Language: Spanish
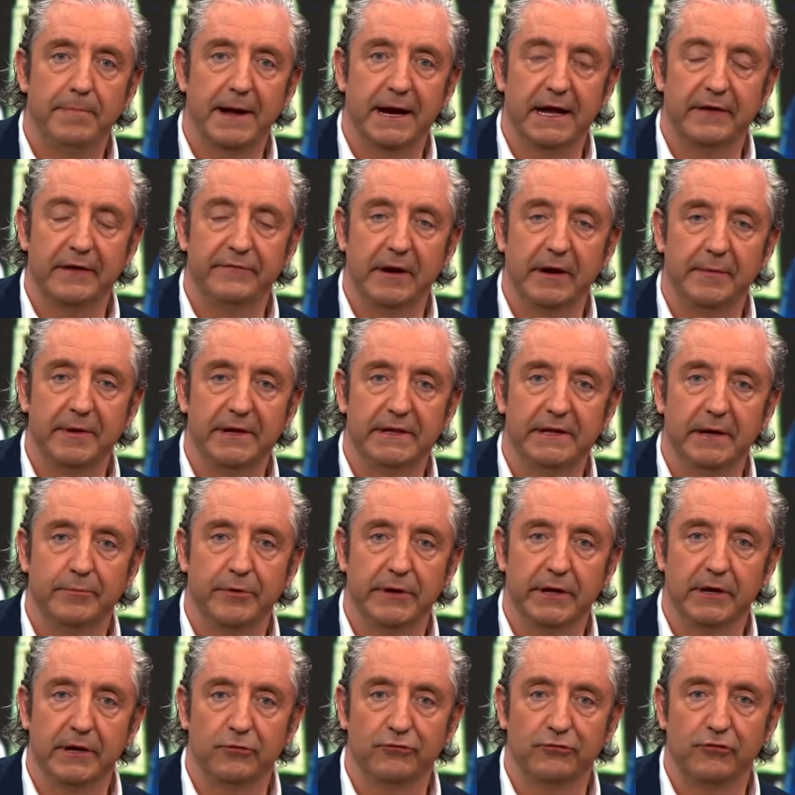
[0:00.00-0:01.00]
para que finalmente
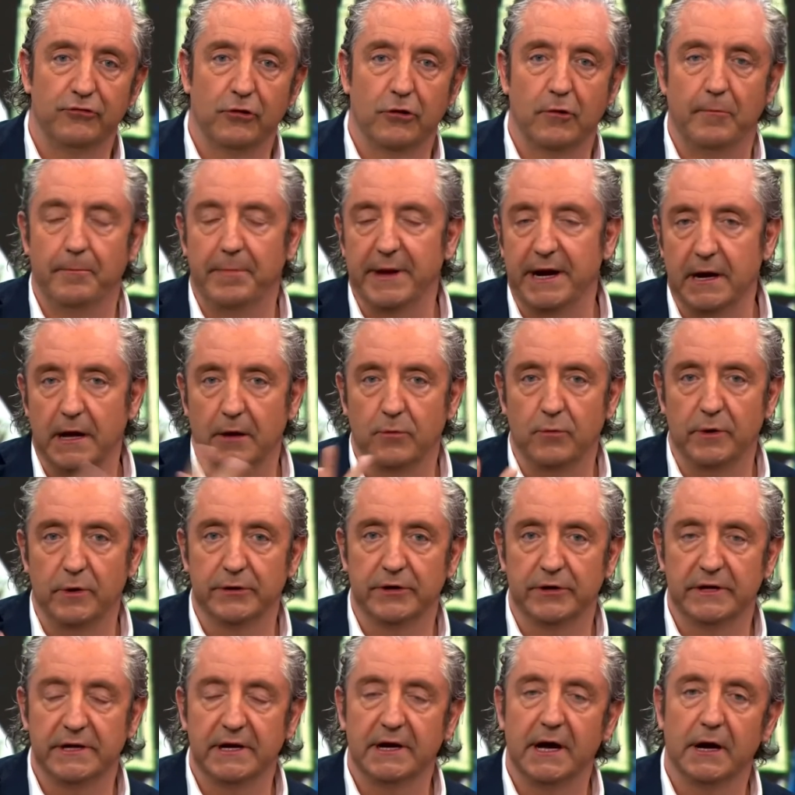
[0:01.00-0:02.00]
pueda incluso romper el
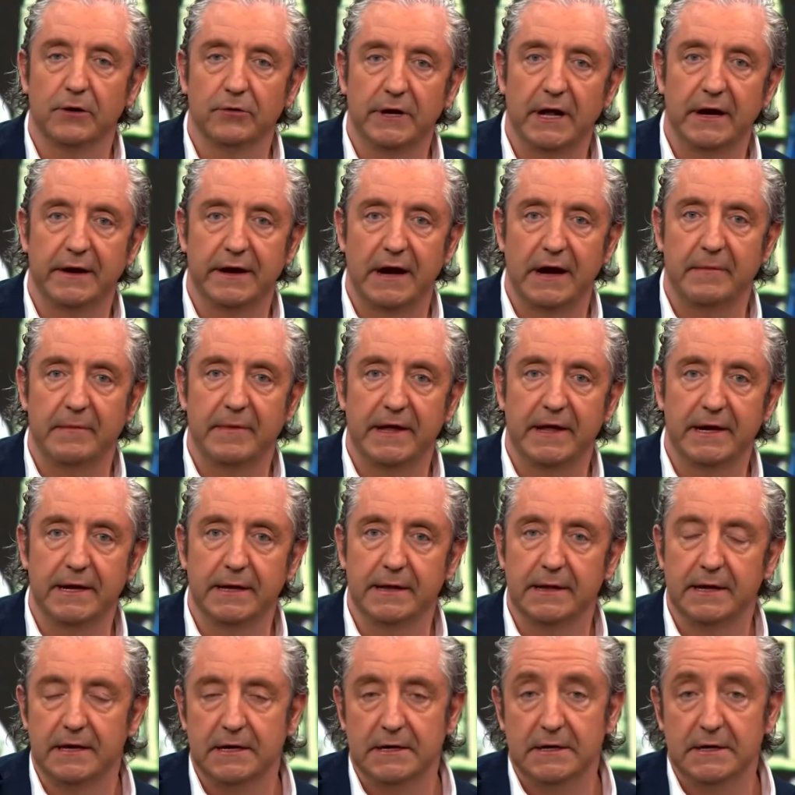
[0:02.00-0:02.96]
acuerdo que tenga con el Real Madrid.